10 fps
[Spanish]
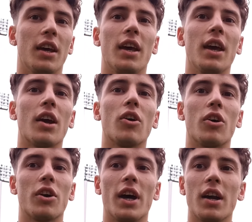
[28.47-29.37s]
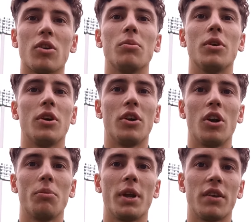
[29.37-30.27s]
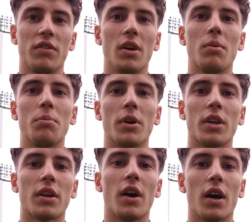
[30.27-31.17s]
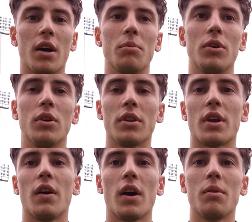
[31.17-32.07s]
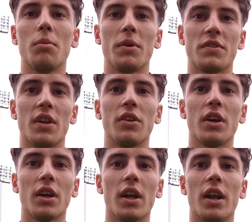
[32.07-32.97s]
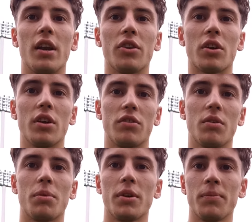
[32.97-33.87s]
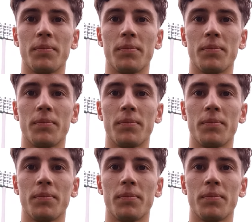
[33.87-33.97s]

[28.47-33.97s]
es, coronar como nos lo merecíamos, porque trabajamos, trabajamos pensando en ganar el torneo siempre.